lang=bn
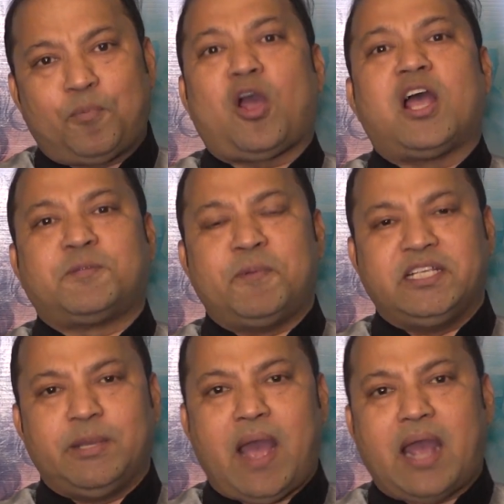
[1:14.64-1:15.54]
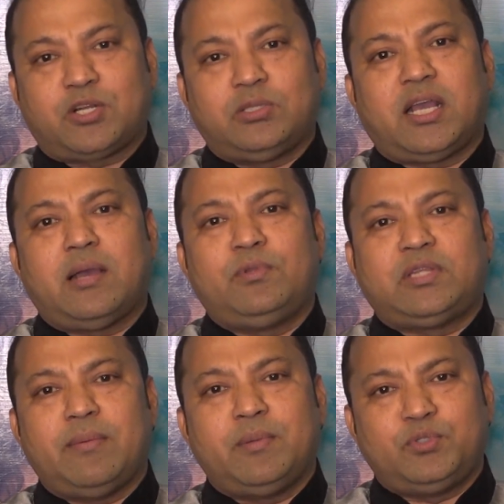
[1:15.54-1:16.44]
প্রকাশ পেয়ে যাবে আসল জায়গা
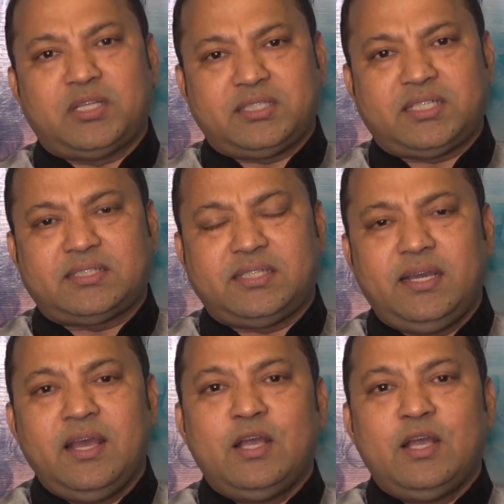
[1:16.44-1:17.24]
বলতে আমি বোঝাতে চাচ্ছি